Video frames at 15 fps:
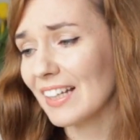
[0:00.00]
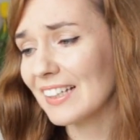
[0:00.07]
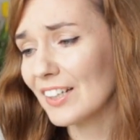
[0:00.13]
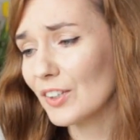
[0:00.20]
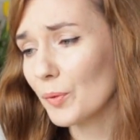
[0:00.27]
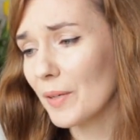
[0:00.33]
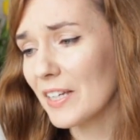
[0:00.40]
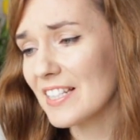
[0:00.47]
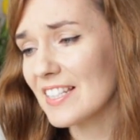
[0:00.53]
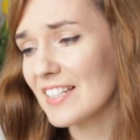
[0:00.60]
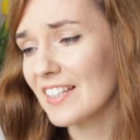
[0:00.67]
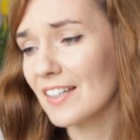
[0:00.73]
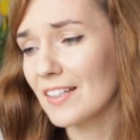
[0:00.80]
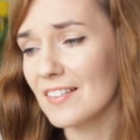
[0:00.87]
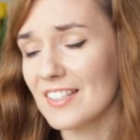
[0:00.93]

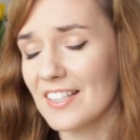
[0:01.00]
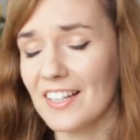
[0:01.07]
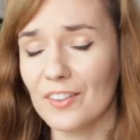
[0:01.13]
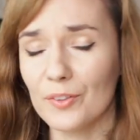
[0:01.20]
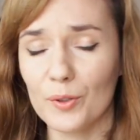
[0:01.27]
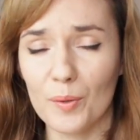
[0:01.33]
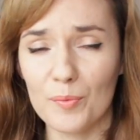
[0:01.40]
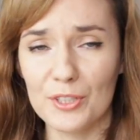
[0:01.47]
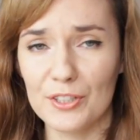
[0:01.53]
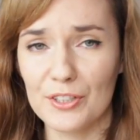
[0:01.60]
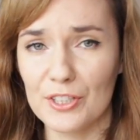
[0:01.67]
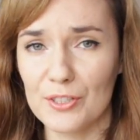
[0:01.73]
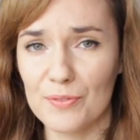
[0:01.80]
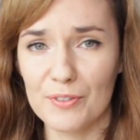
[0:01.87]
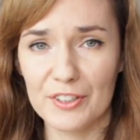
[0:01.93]
Natomiast e, znajdują się
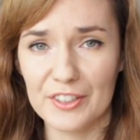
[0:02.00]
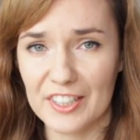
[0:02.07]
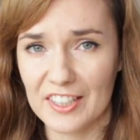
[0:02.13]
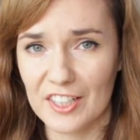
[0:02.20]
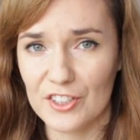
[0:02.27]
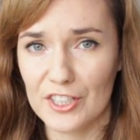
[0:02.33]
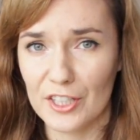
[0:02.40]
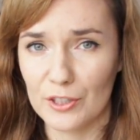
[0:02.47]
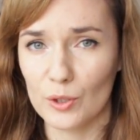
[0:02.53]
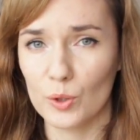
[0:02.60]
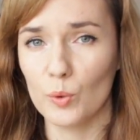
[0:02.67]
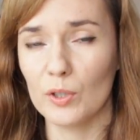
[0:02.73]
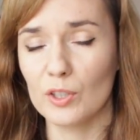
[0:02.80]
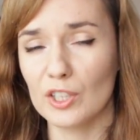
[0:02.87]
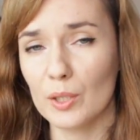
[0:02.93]
też w internecie
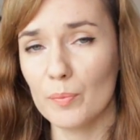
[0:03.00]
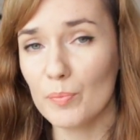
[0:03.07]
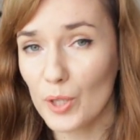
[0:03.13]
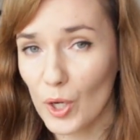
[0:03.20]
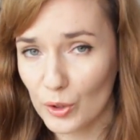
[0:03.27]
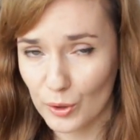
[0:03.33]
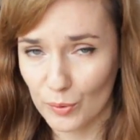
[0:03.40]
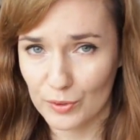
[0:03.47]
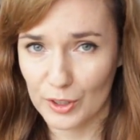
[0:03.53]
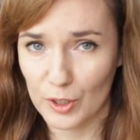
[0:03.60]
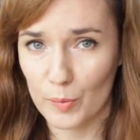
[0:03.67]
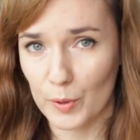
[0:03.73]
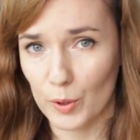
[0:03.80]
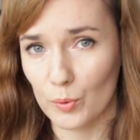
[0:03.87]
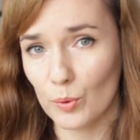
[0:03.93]
artykuły, które bronią
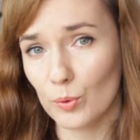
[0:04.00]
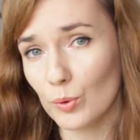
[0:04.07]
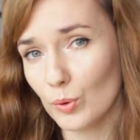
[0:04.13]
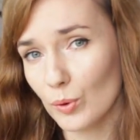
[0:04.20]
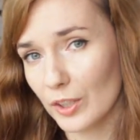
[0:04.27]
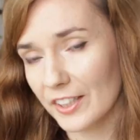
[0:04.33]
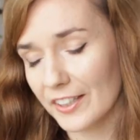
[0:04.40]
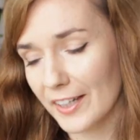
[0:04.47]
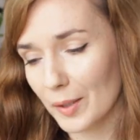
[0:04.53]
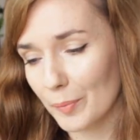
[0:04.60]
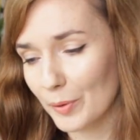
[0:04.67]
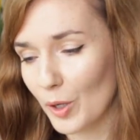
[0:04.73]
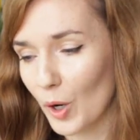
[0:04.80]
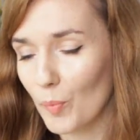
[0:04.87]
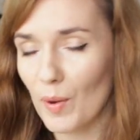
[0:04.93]
tego produktu i
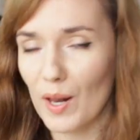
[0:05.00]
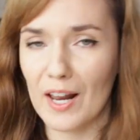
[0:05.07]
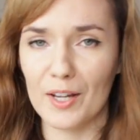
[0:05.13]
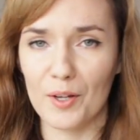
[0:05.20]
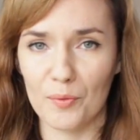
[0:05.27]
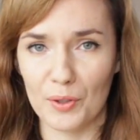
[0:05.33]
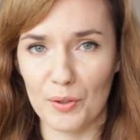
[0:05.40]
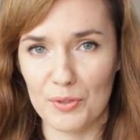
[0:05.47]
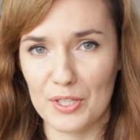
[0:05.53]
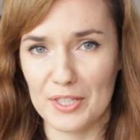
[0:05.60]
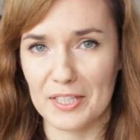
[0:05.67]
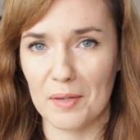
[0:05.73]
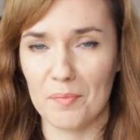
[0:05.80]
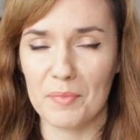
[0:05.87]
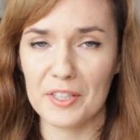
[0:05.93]
jakby obalają te
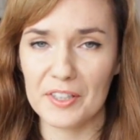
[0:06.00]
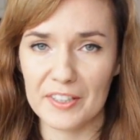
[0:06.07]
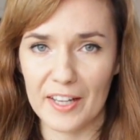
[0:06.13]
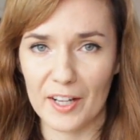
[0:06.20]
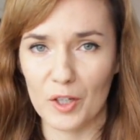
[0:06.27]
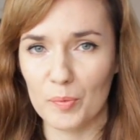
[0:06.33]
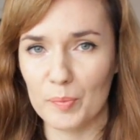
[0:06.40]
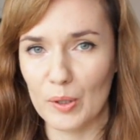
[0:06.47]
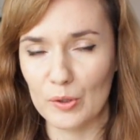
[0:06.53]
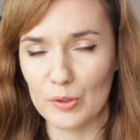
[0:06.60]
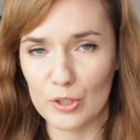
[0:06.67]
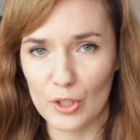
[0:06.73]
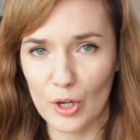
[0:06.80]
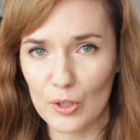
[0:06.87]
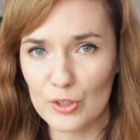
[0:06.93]
wszystkie mity, jakoby
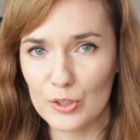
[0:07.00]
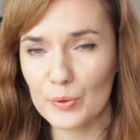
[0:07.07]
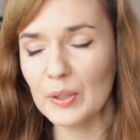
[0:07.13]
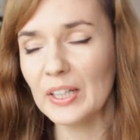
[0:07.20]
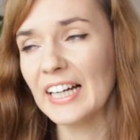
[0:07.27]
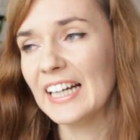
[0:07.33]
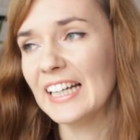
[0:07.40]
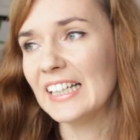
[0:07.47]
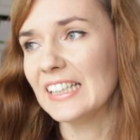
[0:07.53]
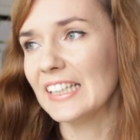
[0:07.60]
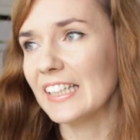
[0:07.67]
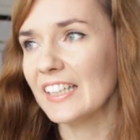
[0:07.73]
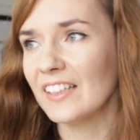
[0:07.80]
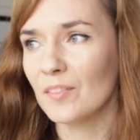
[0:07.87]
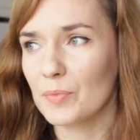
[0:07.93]
on szkodził
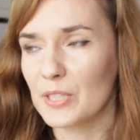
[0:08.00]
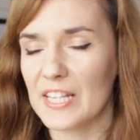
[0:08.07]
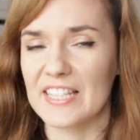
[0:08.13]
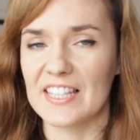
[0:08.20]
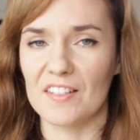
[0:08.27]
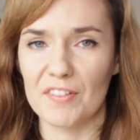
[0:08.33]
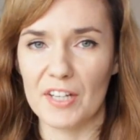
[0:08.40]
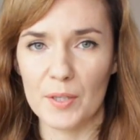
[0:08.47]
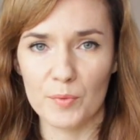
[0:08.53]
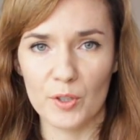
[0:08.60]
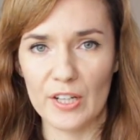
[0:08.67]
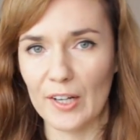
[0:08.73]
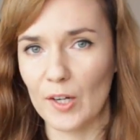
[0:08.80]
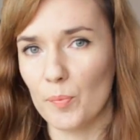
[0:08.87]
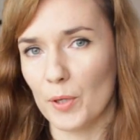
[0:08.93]
i przedstawiają
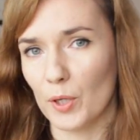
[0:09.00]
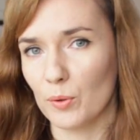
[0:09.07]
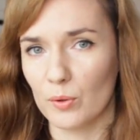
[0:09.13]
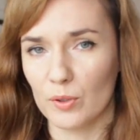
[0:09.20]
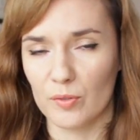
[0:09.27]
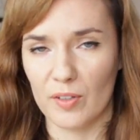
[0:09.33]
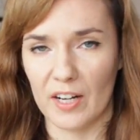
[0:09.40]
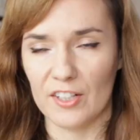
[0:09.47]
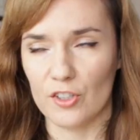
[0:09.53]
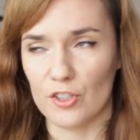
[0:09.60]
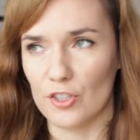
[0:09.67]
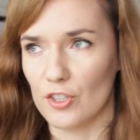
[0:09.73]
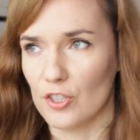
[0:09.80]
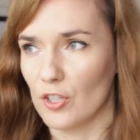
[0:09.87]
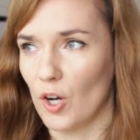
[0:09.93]
go jako produkt
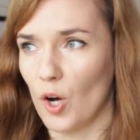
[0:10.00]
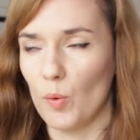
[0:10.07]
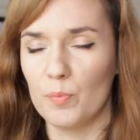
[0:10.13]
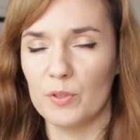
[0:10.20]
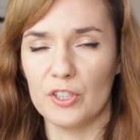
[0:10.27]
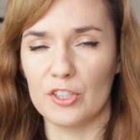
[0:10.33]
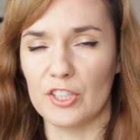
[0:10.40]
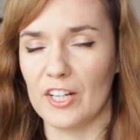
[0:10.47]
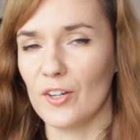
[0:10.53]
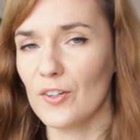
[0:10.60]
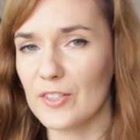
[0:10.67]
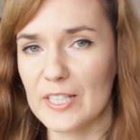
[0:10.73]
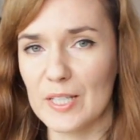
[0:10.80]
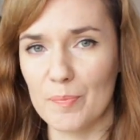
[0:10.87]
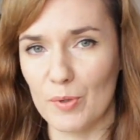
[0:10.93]
wręcz
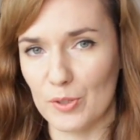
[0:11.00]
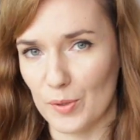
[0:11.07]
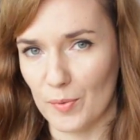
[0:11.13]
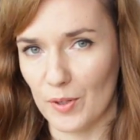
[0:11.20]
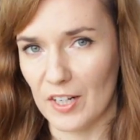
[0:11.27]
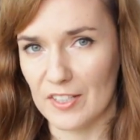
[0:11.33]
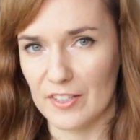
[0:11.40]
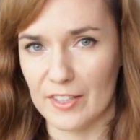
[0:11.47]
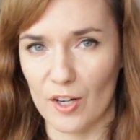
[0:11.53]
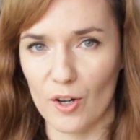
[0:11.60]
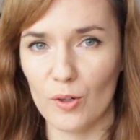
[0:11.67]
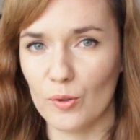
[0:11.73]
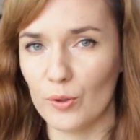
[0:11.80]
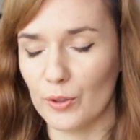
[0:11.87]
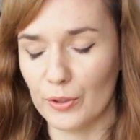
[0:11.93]
obniżający poziom
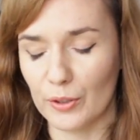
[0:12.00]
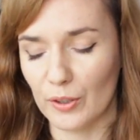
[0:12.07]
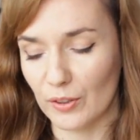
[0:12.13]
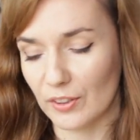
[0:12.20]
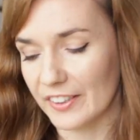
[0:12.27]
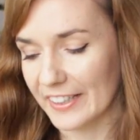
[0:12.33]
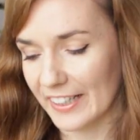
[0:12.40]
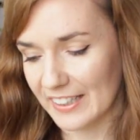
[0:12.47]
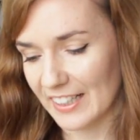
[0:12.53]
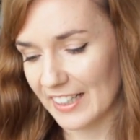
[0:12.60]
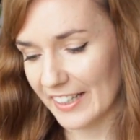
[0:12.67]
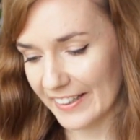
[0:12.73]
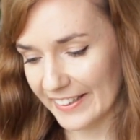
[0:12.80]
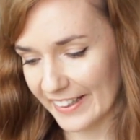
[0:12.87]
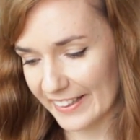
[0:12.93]
cholesterolu i, i tak
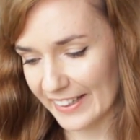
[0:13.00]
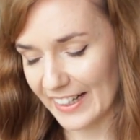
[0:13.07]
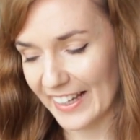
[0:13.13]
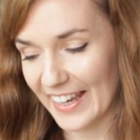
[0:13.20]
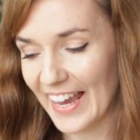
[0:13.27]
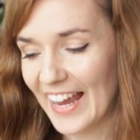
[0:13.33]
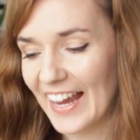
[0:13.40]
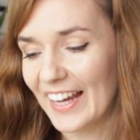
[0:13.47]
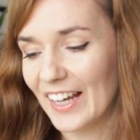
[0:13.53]
dalej, i tak dalej.